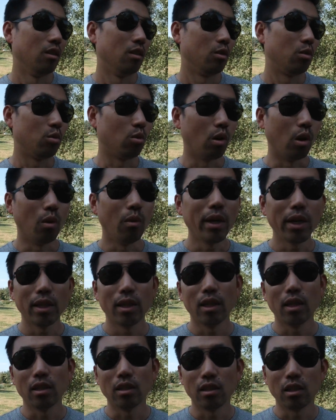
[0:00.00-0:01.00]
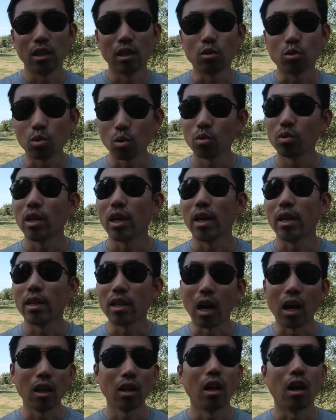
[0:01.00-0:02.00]
所谓的一些中年
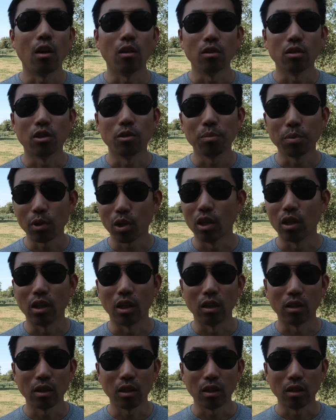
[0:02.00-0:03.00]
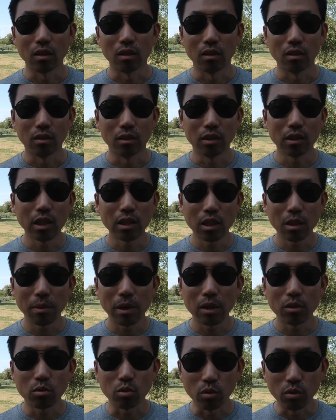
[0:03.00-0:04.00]
养老是不可能的。你在这
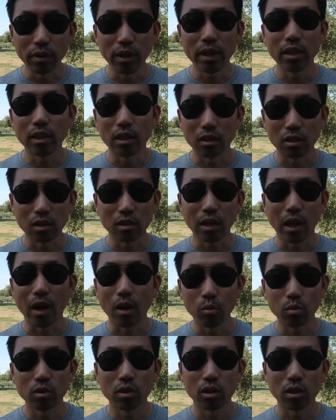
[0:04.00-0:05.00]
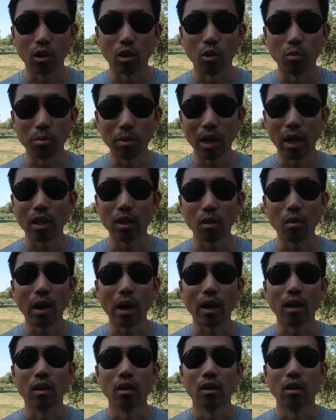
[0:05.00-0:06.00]
边，除非你是财务自由，不然的
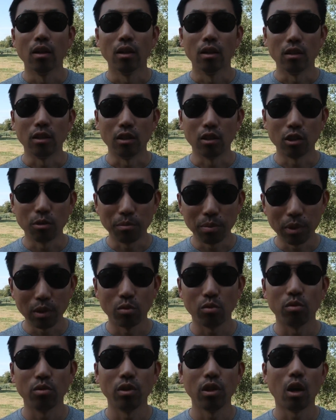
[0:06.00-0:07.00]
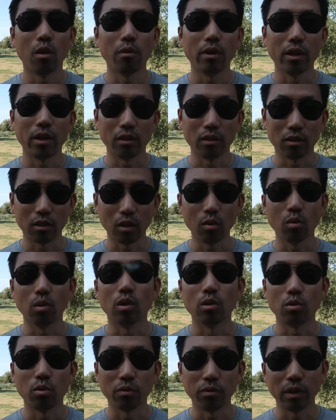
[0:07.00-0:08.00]
话，你是必须要为生
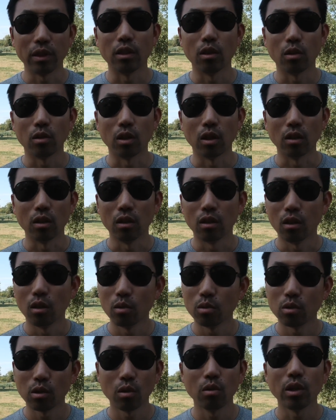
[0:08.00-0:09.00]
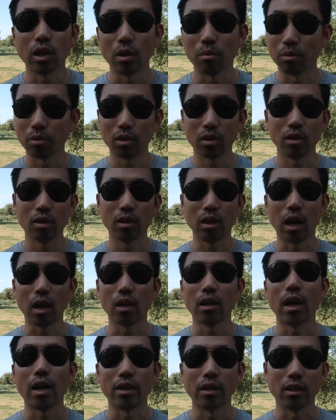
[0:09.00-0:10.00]
活去奋斗的。欧洲也不是
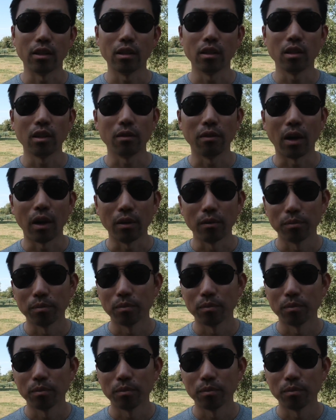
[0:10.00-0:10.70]
养懒人的地方。